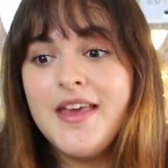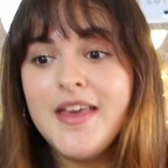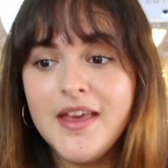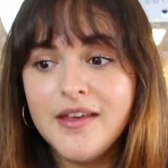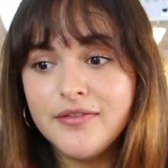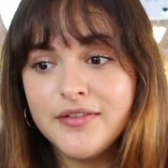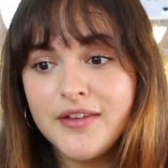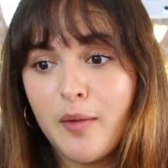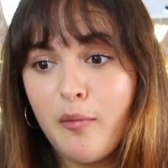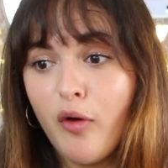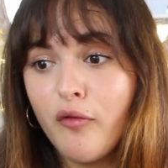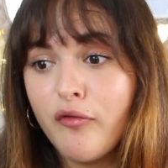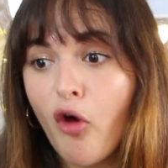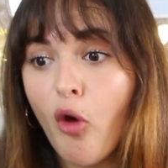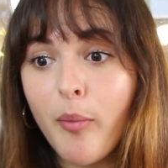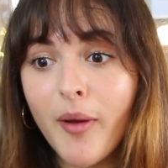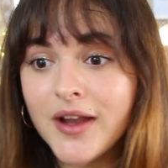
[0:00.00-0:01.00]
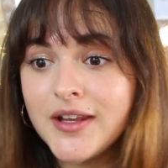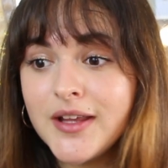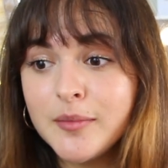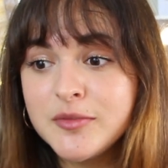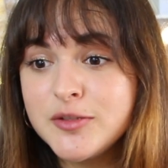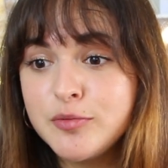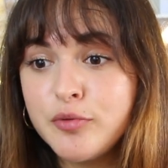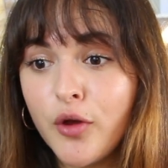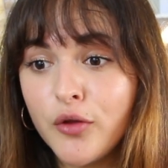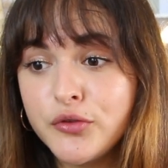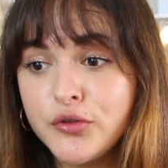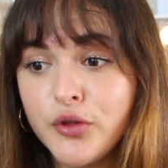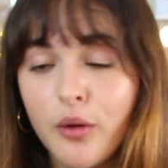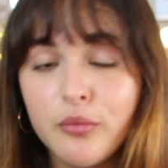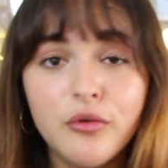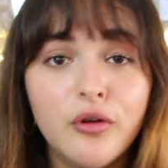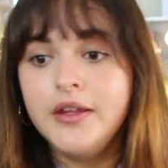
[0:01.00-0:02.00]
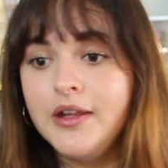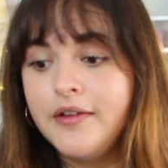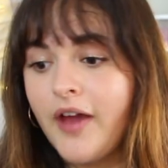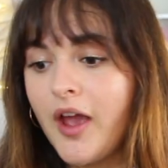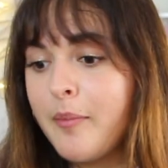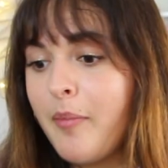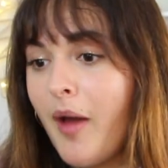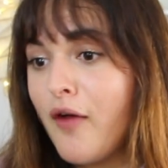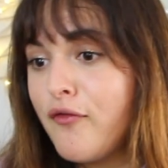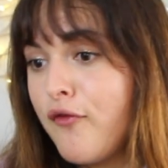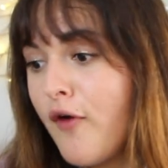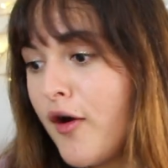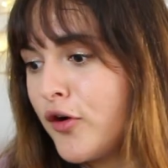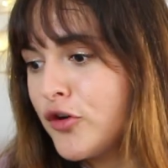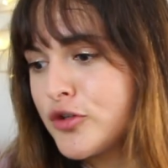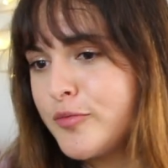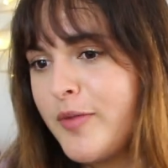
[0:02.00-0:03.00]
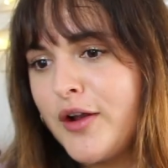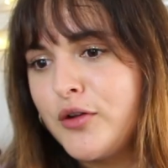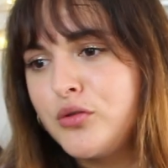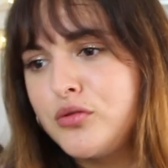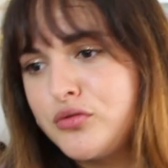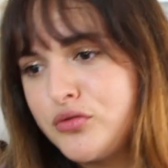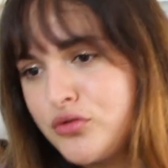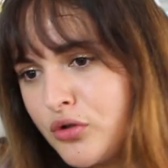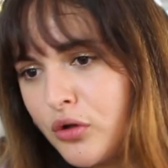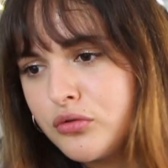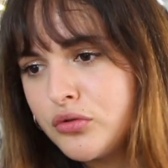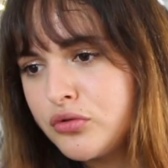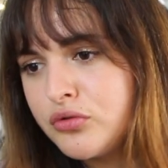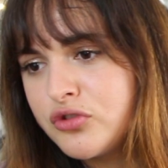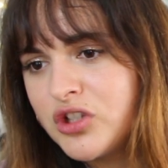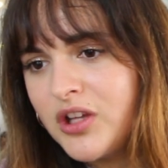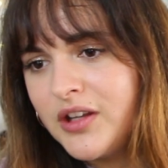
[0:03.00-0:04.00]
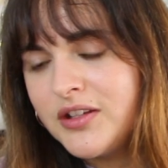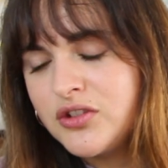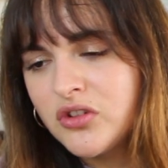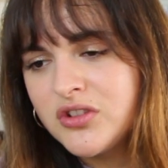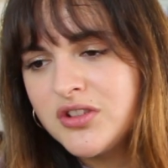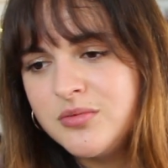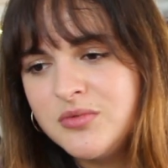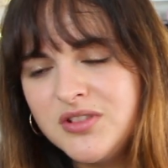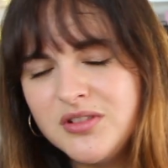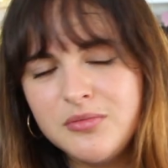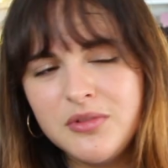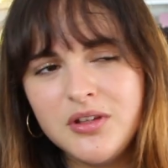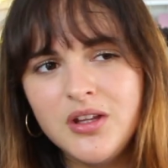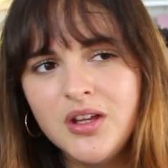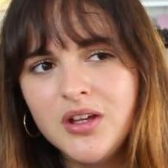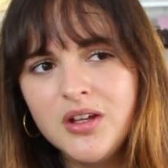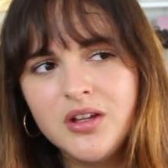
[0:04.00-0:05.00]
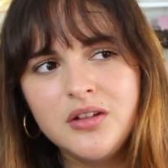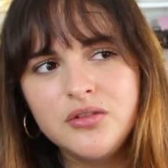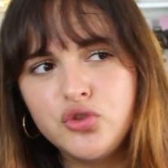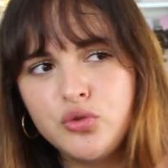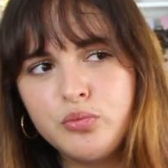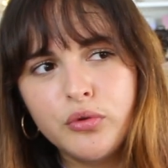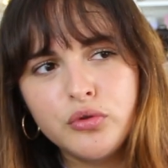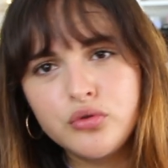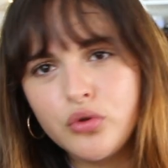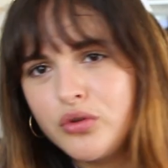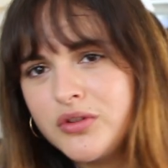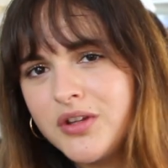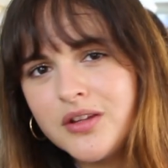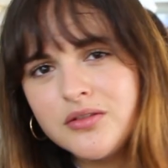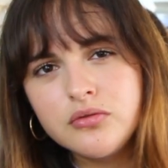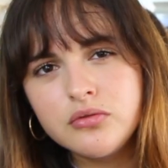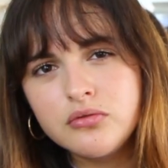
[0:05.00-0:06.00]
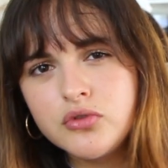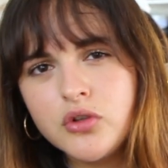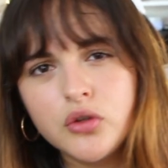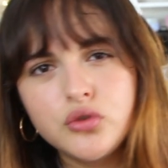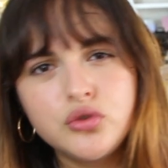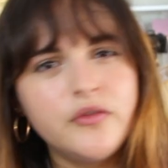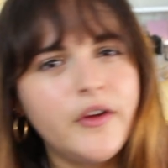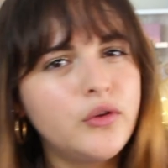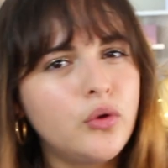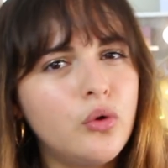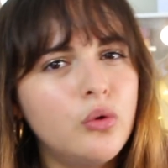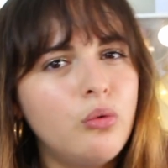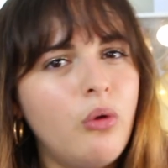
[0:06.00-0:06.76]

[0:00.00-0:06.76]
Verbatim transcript: Et finalement on va en parler un petit peu ensemble. Il est vrai que parfois quand je parle de ce genre de sujet, il des gens qui me disent mais tu poses trop de questions, genre tu vas trop